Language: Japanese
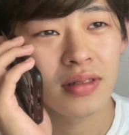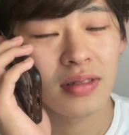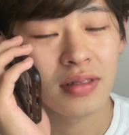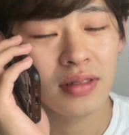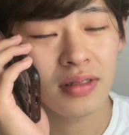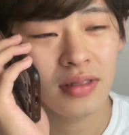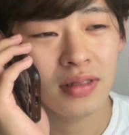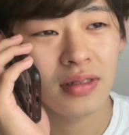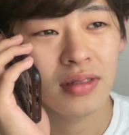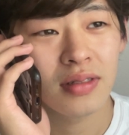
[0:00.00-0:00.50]
う
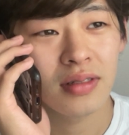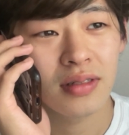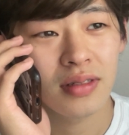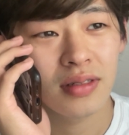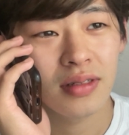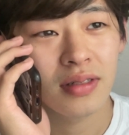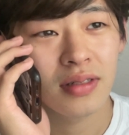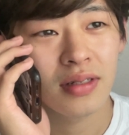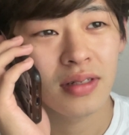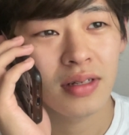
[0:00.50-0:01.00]
ん。
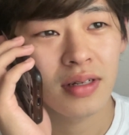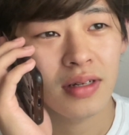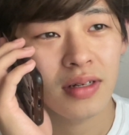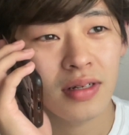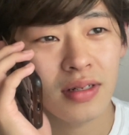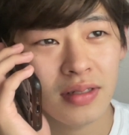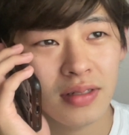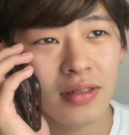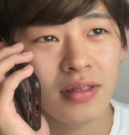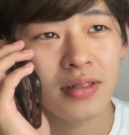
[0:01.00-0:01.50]

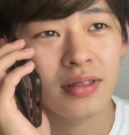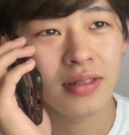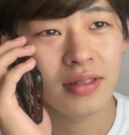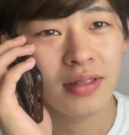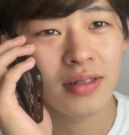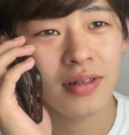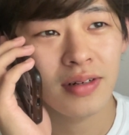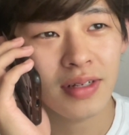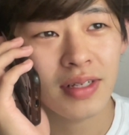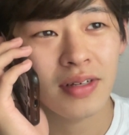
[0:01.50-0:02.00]
うん。
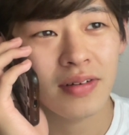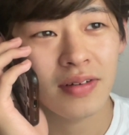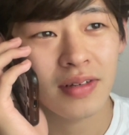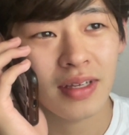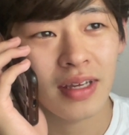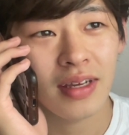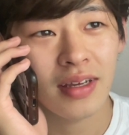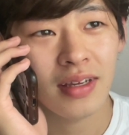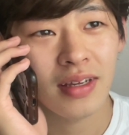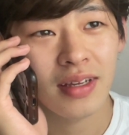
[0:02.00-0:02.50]

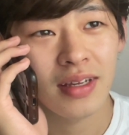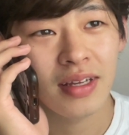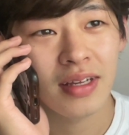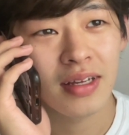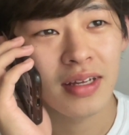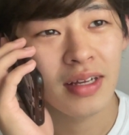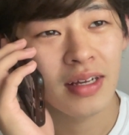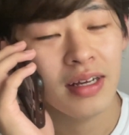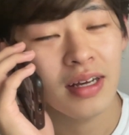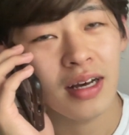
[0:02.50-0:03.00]
オッケーオッケー。
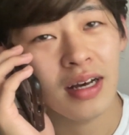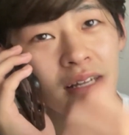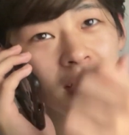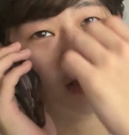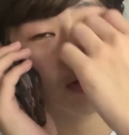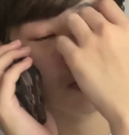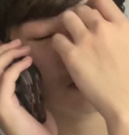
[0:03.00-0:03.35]
私